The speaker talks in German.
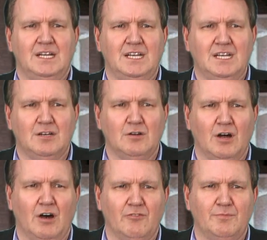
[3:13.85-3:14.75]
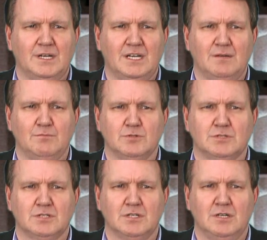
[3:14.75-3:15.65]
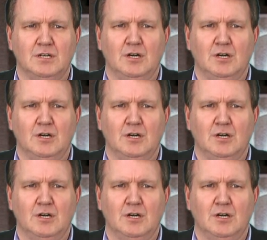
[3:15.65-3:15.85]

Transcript: die ich noch auf mich nehmen musste,